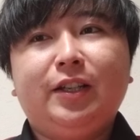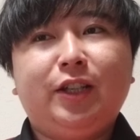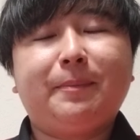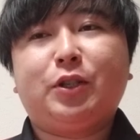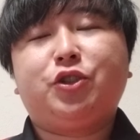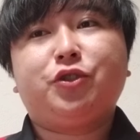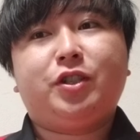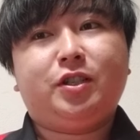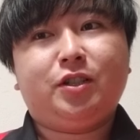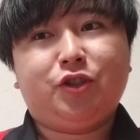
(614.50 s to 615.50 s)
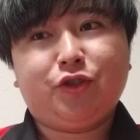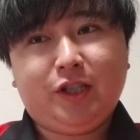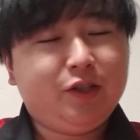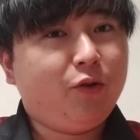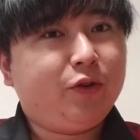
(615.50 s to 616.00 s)
やっぱ重
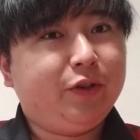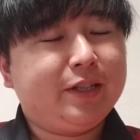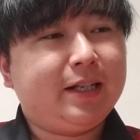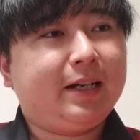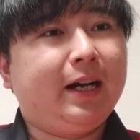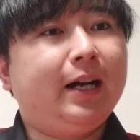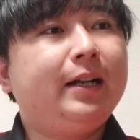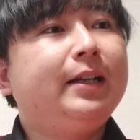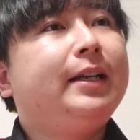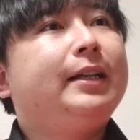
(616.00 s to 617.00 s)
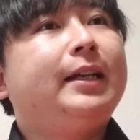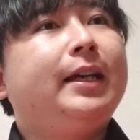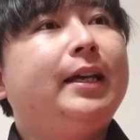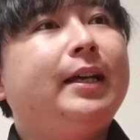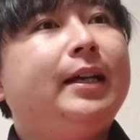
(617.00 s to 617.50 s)
心を置くようなサッカー、
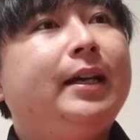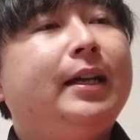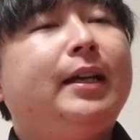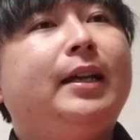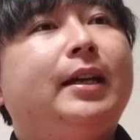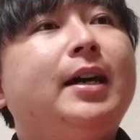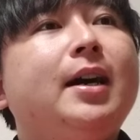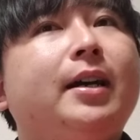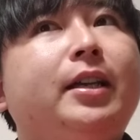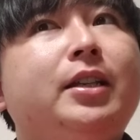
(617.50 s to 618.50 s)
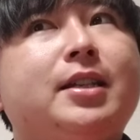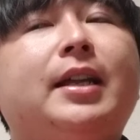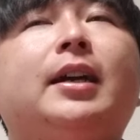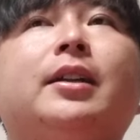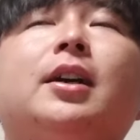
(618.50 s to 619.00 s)
えー、がいいんじゃな
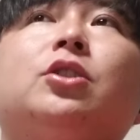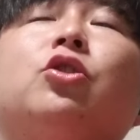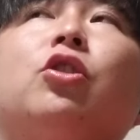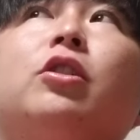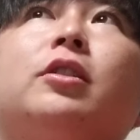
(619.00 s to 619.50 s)
いかなと、